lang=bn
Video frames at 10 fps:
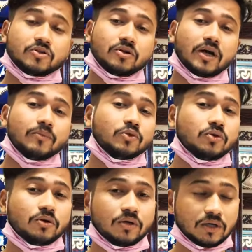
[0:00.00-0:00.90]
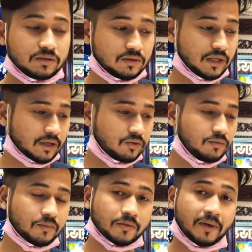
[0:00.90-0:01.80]
বিষয় আমি তো এখন
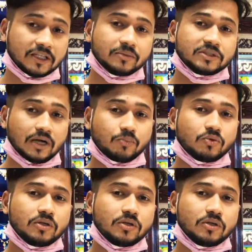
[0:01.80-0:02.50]
মাঝে মাঝে আপু